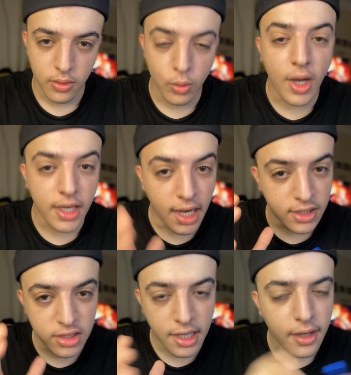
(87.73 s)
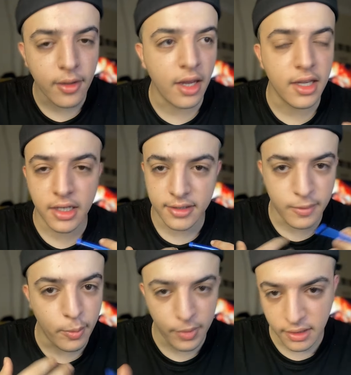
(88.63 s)
واي حاجه دارها انا
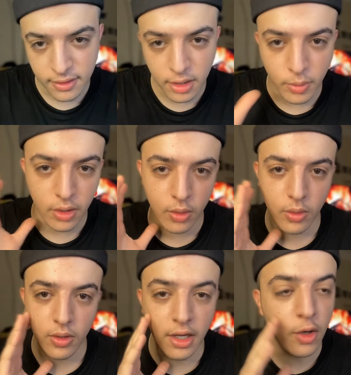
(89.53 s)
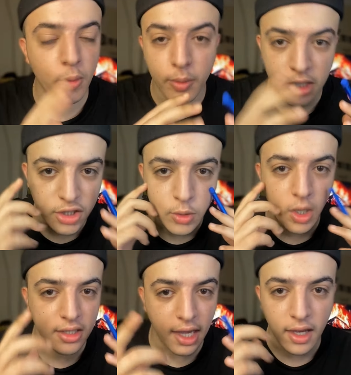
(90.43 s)
كنحسب بليزير منه انه ما يمكنش شي
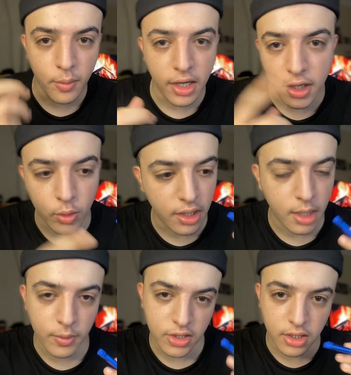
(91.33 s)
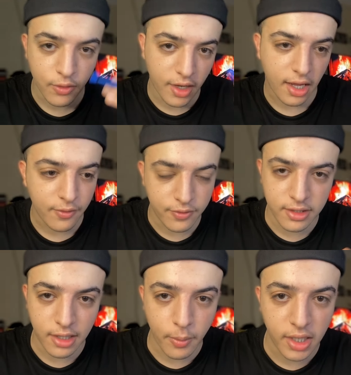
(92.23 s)
واحد غيقبل انه يدرب يشد فرقه في
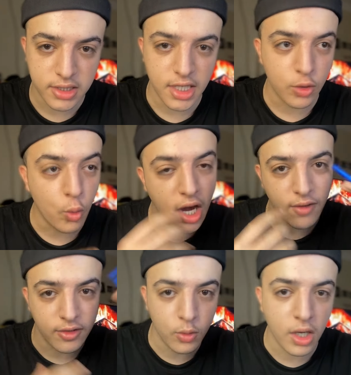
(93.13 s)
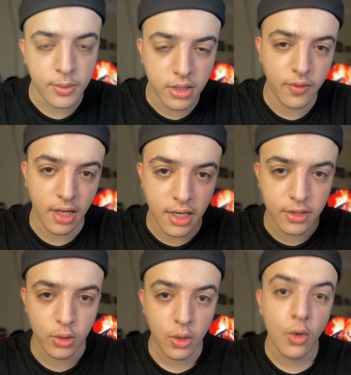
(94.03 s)
ست الماتشات هو عارف راسو غيمشي في حالاته
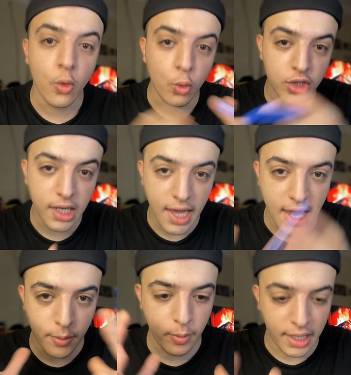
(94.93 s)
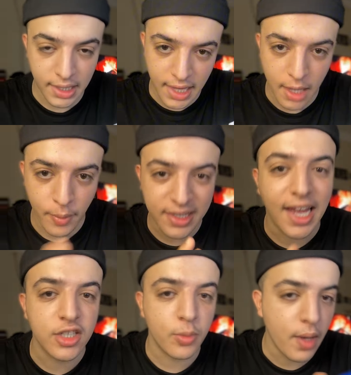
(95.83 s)
وتا اللعابه بعض اللعابه بعض
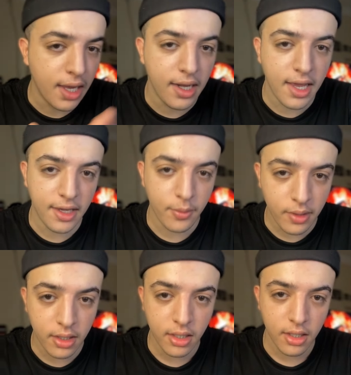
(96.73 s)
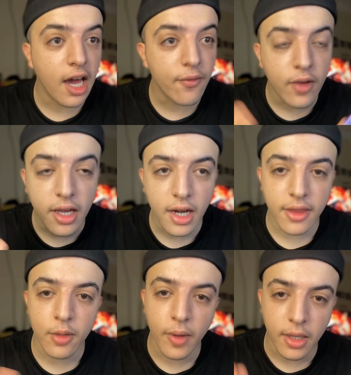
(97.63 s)
اشباه اللاعبين عارفين
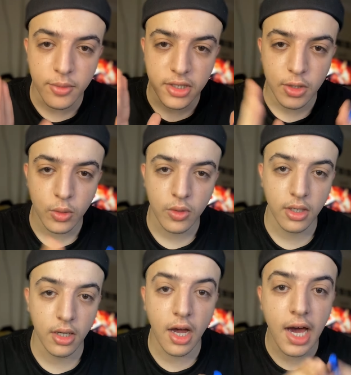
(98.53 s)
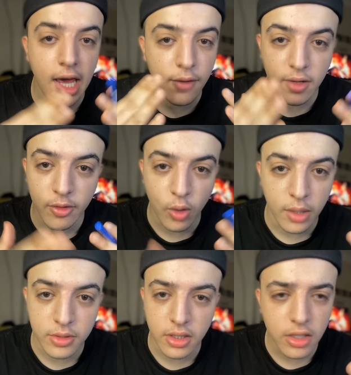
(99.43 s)
راسهم غيمشيو عارف راسو
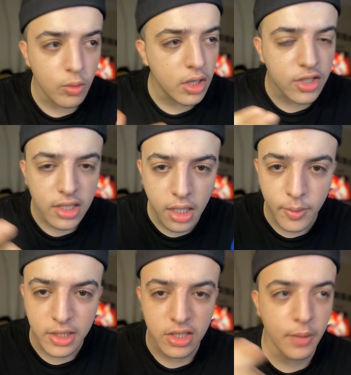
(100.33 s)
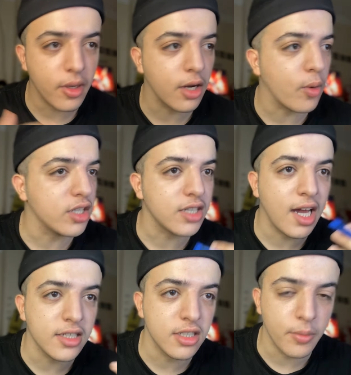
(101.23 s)
غيمشي حتى هو علاش يضرب لك شي ماره
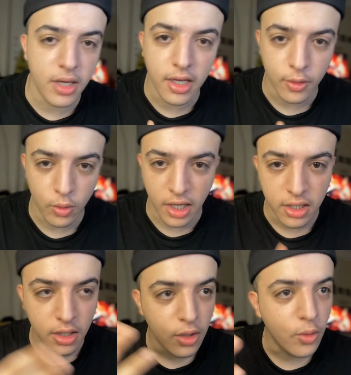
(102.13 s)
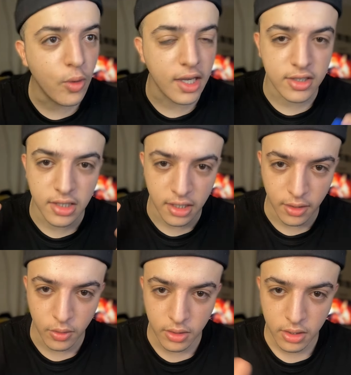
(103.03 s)
وغيتقاتل معاك وغي
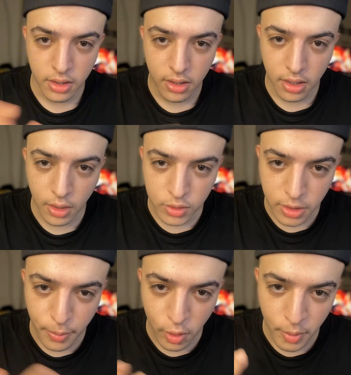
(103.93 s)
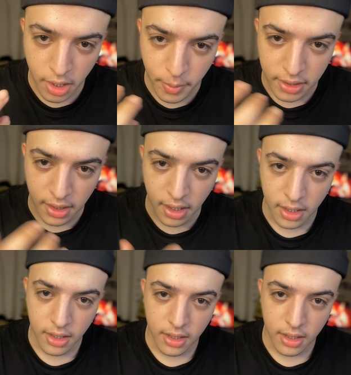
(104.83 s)
وغيتيري او بروميير ميطا